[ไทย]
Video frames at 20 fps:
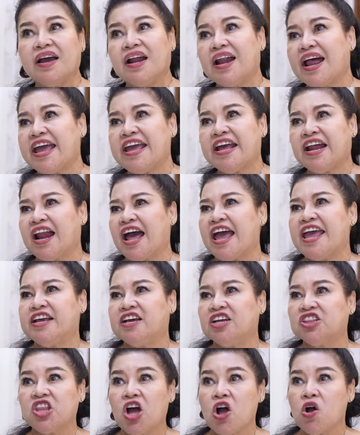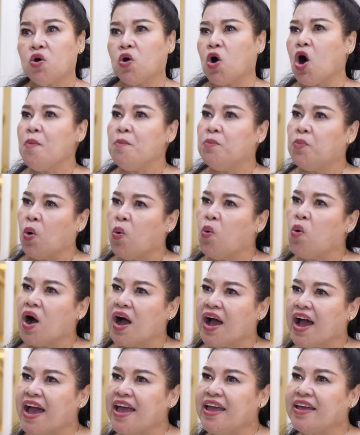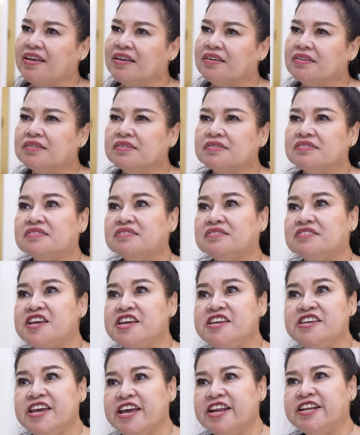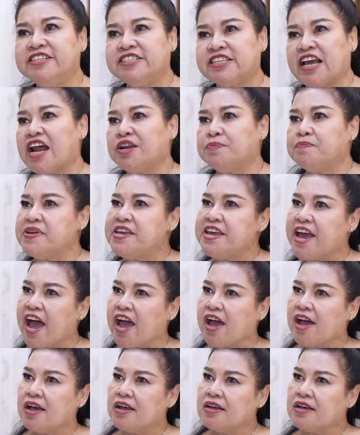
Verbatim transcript: ใครๆก็ต้องก้มหัวให้ ได้ยินชัดไหมยะ